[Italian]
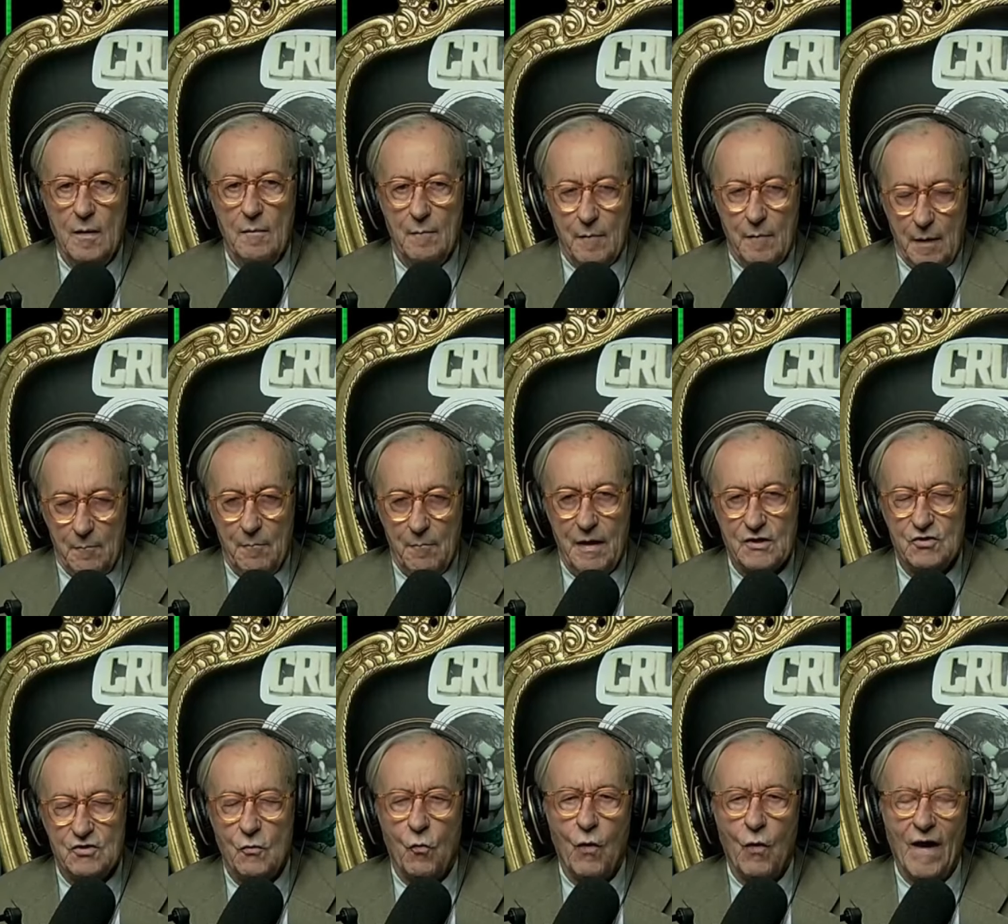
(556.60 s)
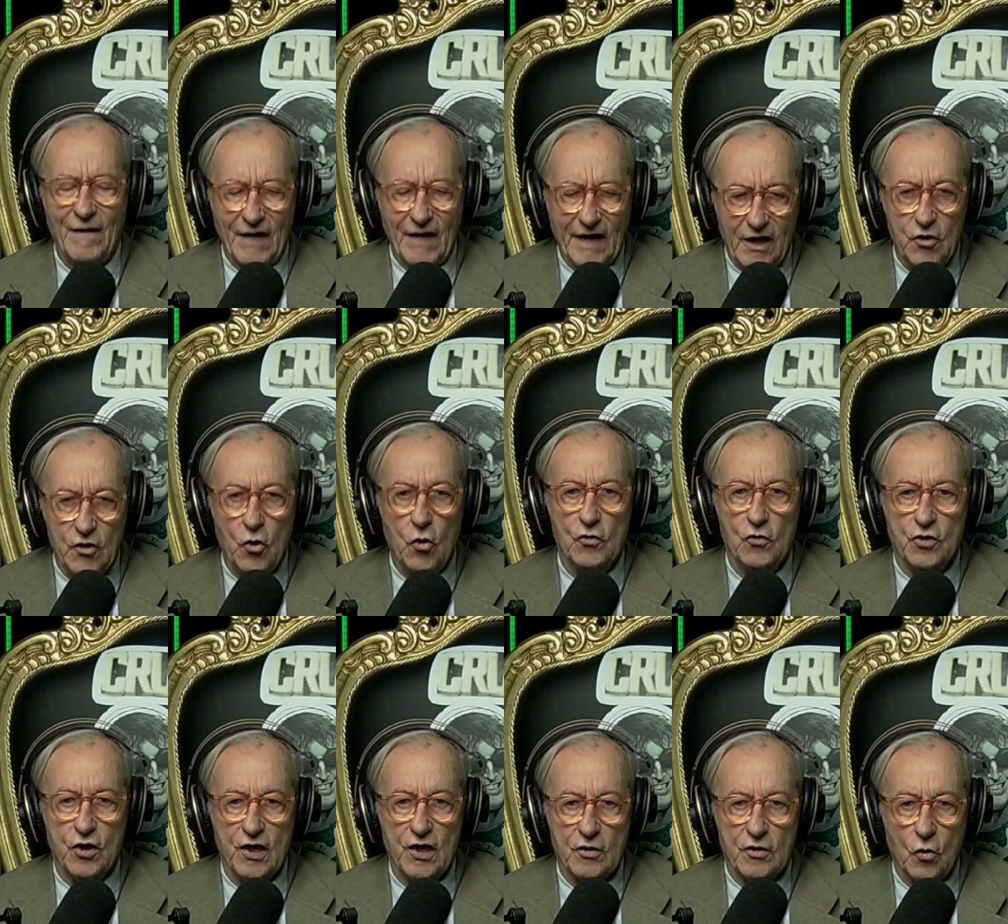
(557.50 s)
un direttore, ma su, guarda guarda che io, che ho,
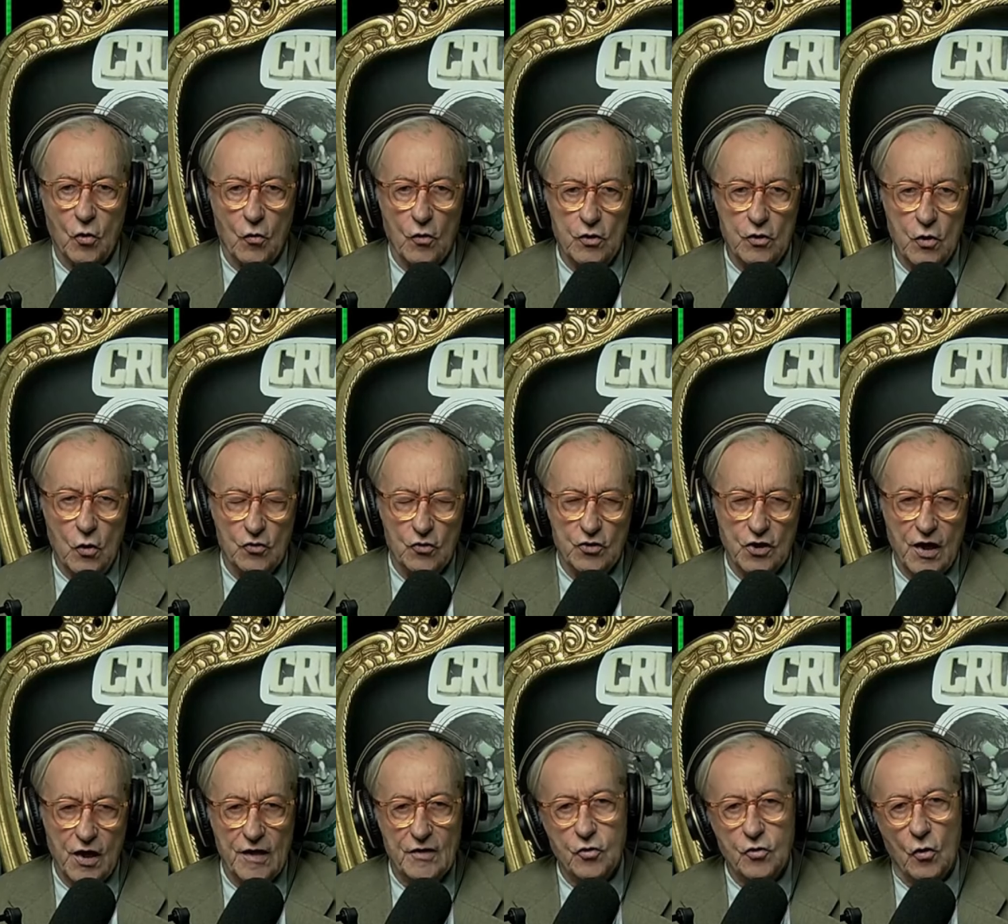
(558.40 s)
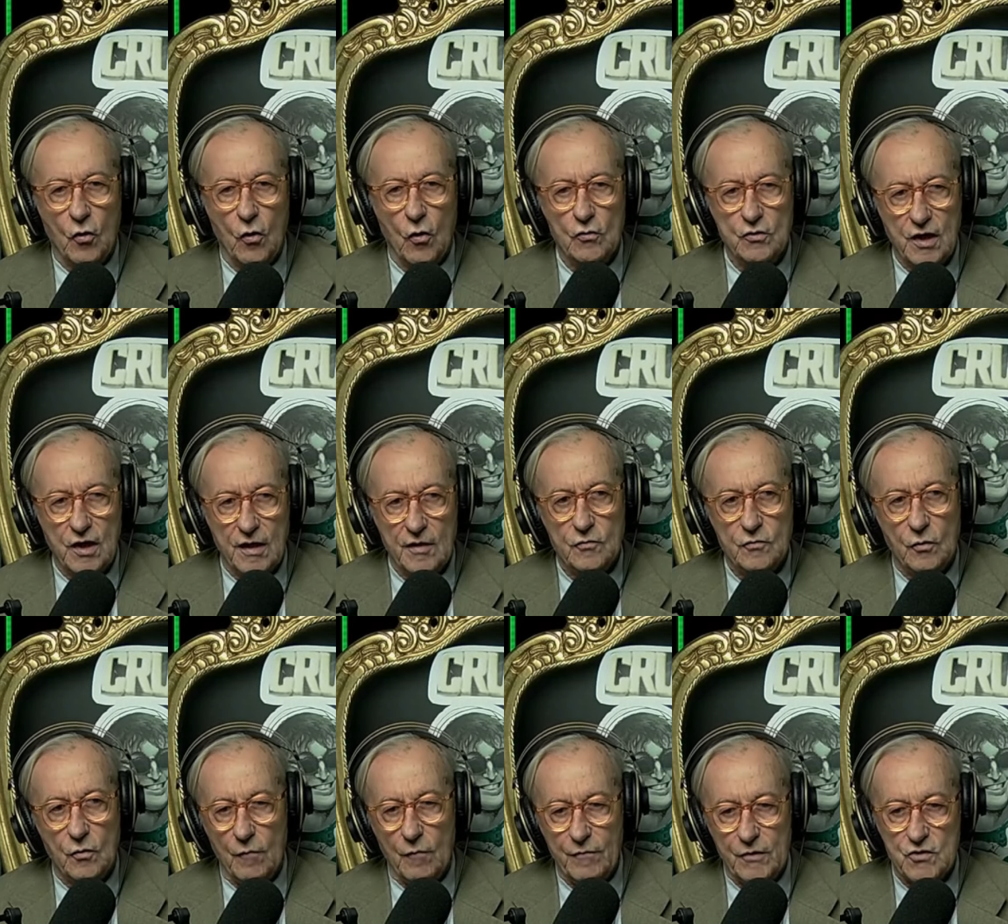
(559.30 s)
diretto, io ho, diretto, ho
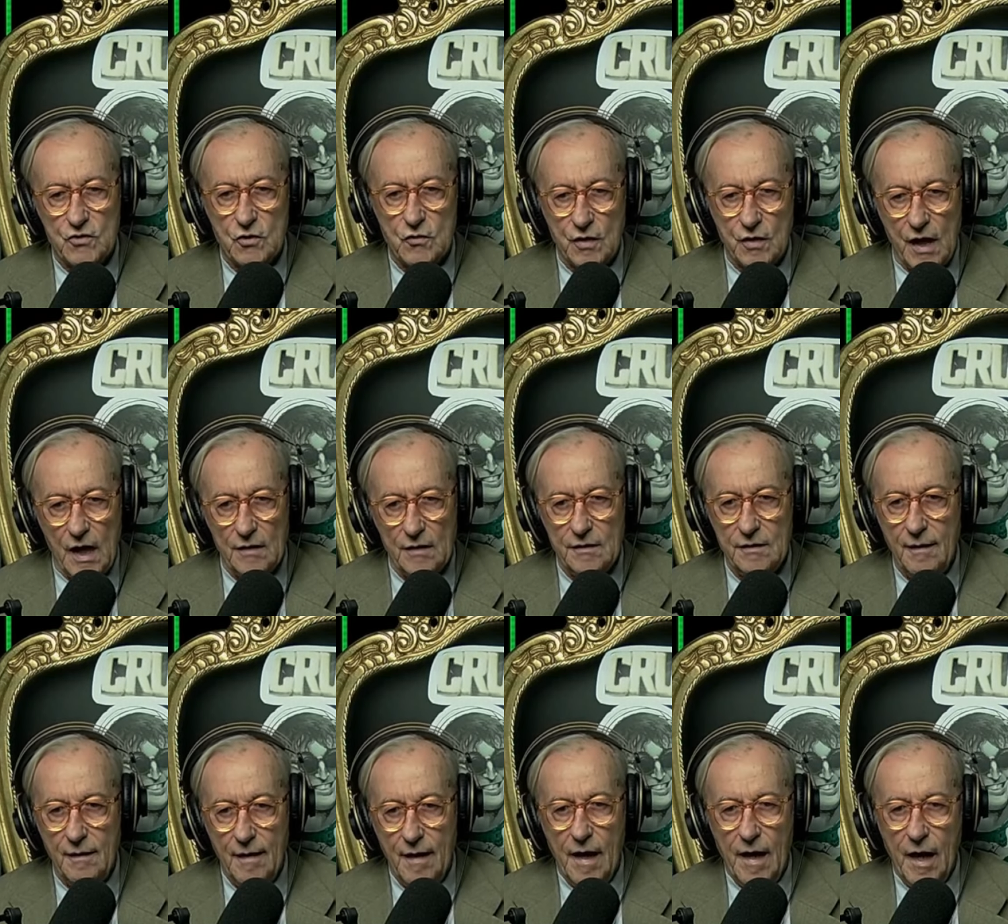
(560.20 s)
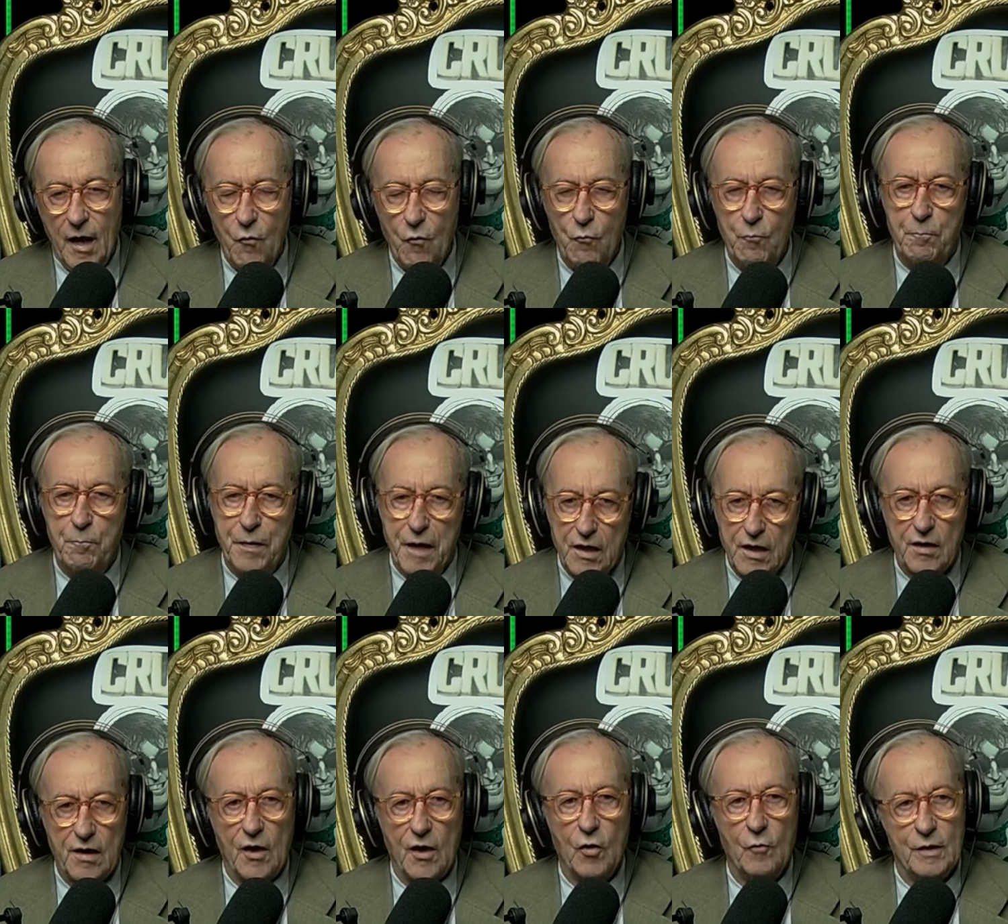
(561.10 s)
diretto nove giornali e un
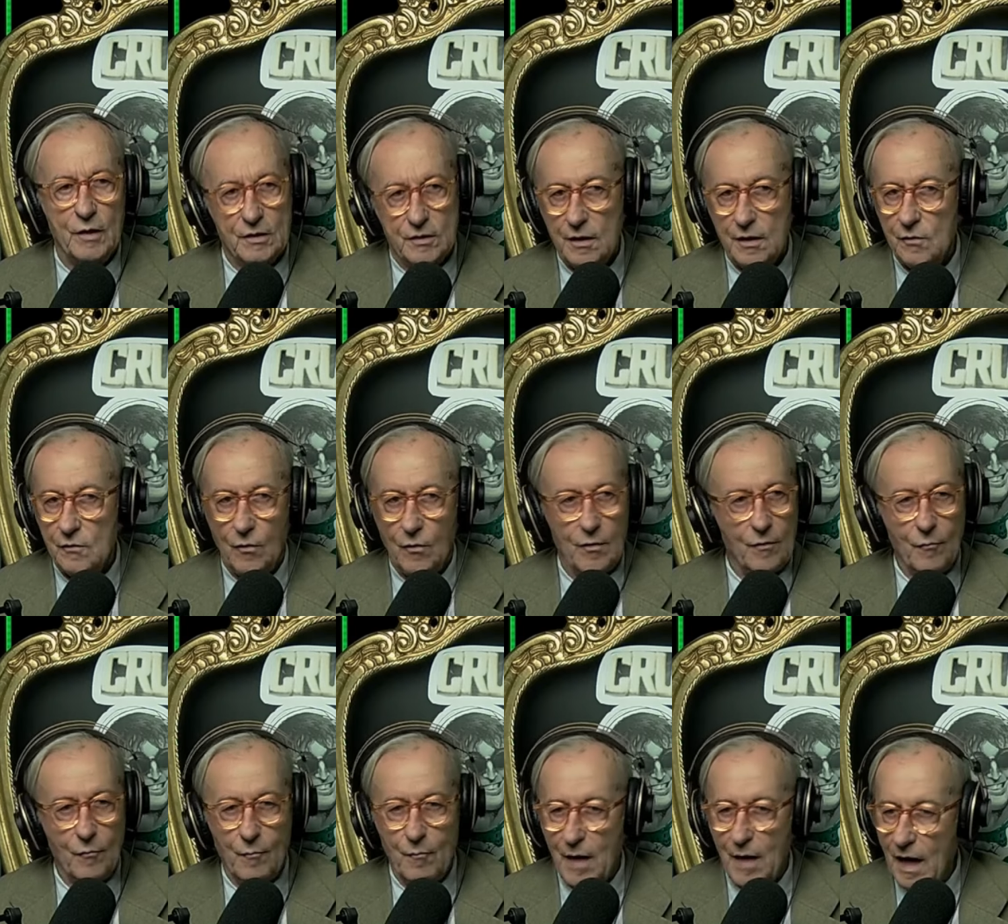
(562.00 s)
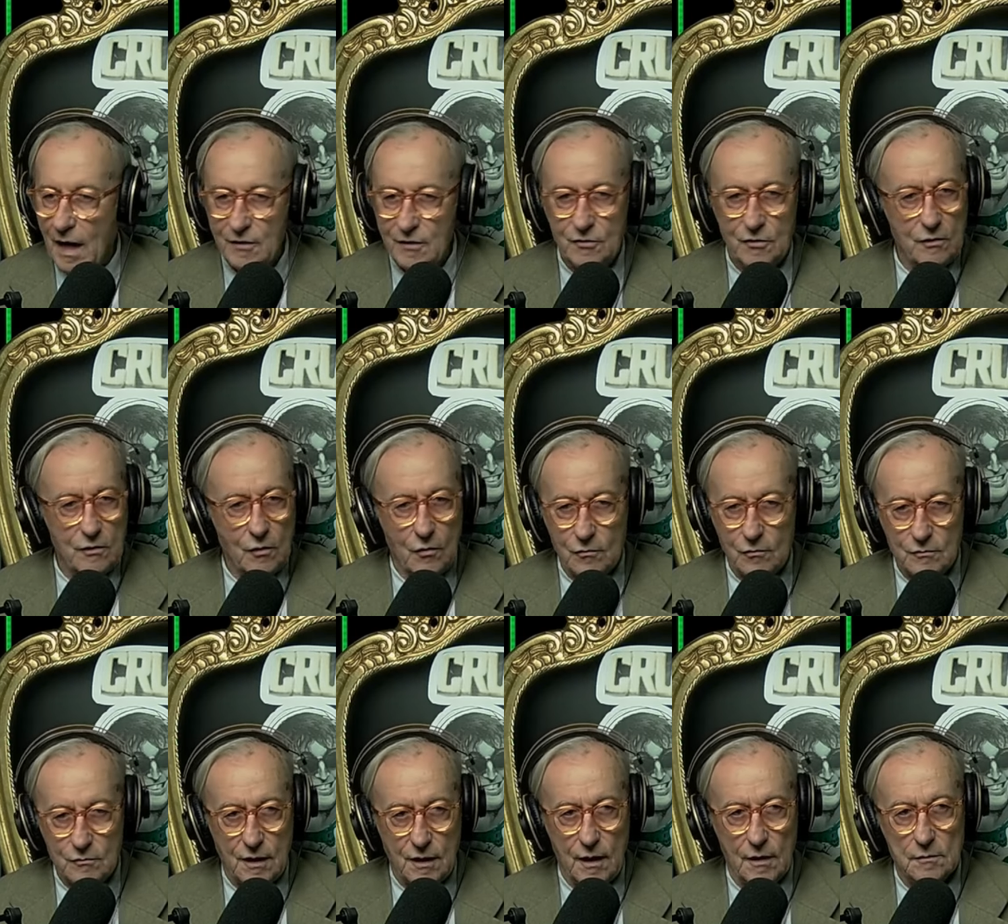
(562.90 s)
pirra come te non l'ho mai
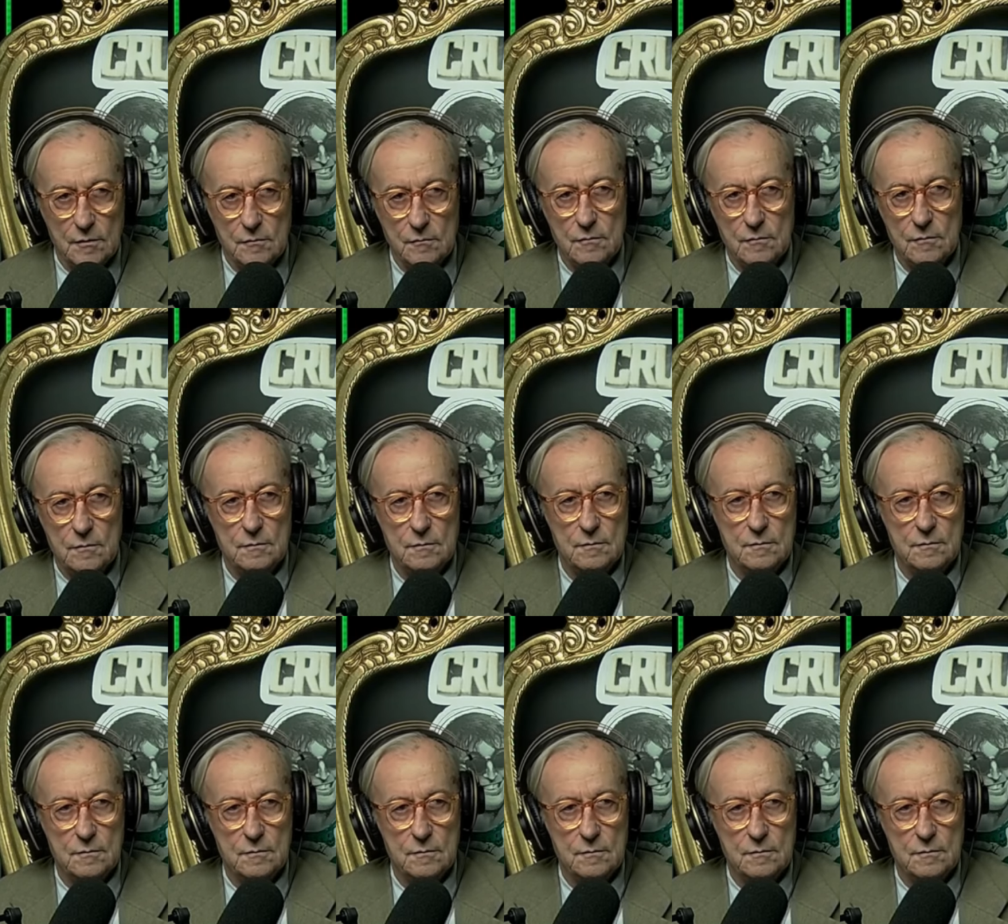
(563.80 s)
incontrato.